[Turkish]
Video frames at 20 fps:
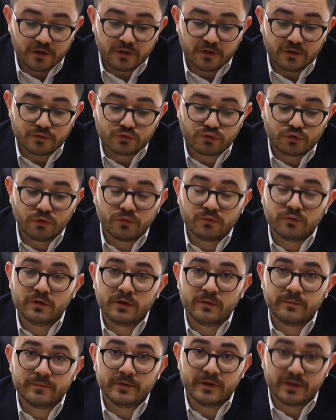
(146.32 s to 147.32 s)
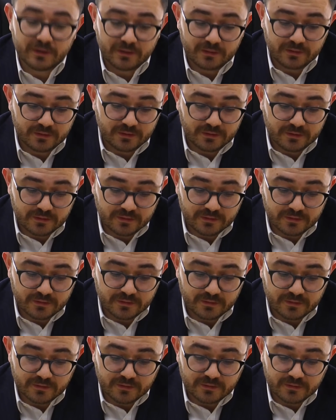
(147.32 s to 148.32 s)
E, son dönemde
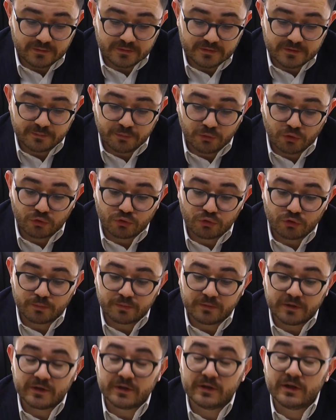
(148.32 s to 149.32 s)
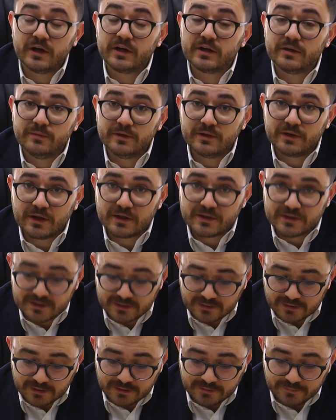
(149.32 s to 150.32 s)
e, spor kulüplerinin akıbeti
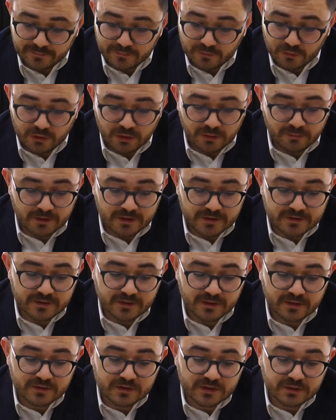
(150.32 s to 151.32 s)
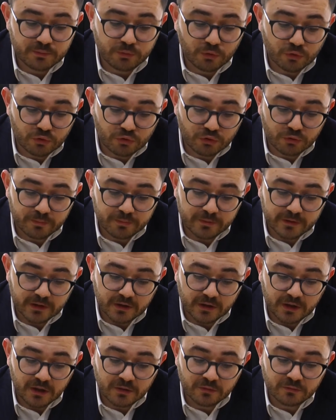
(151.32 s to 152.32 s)
açısından önem arz eden spor
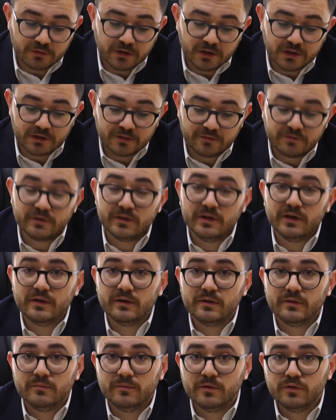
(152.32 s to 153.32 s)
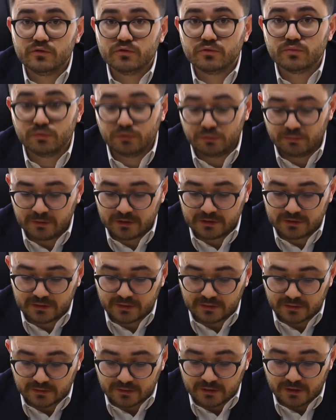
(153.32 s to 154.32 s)
kulüpleri kanun teklifi de mevcut
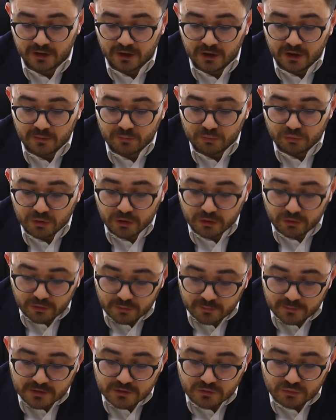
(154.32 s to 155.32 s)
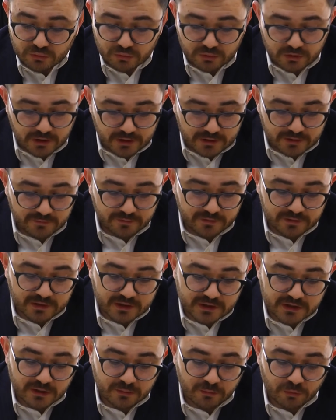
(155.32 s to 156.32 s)
bulunmaktadır. Buna göre meskur teklifin
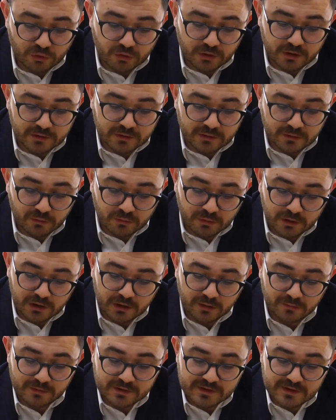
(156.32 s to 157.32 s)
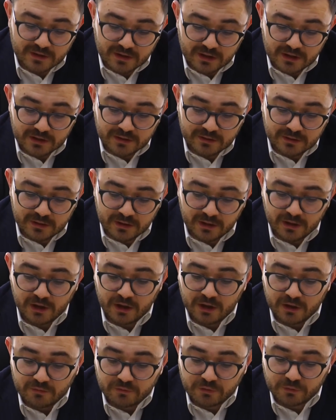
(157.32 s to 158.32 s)
yasama organından onay alması halinde
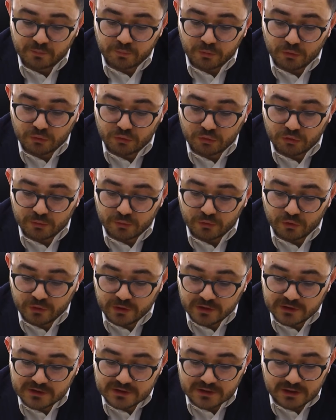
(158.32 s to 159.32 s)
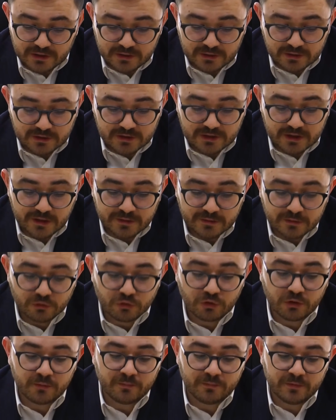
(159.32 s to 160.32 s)
futbol kulübü yöneticilerinin kendi
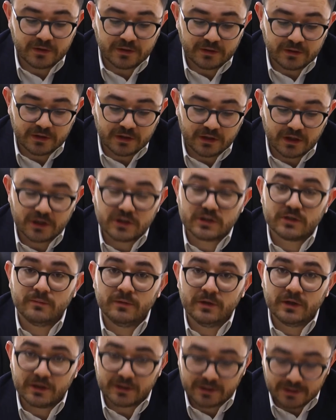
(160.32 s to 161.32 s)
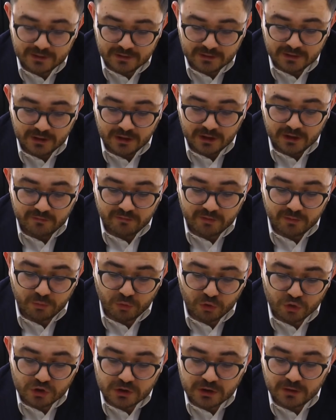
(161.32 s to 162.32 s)
dönemlerindeki harcamalardan ve
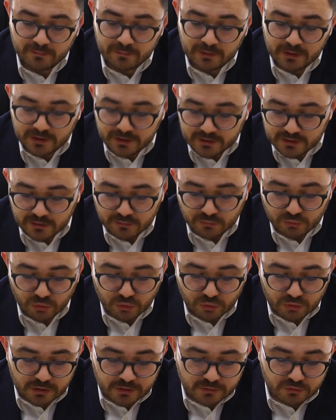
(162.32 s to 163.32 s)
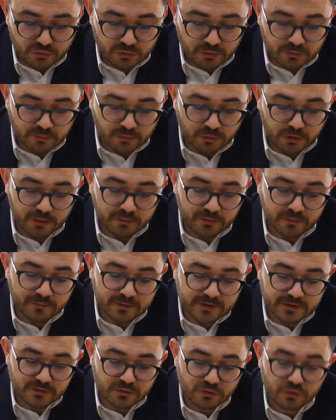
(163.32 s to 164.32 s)
borçlanmalardan doğrudan sorumlu
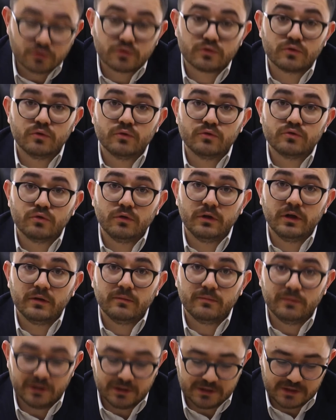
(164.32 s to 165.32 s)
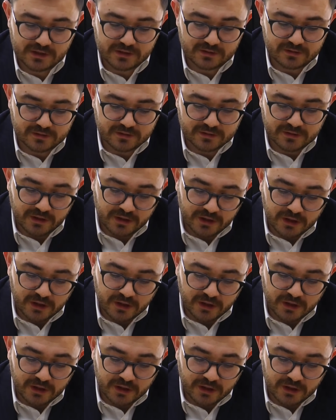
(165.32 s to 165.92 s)
olabilmesi söz konusu olabilecektir.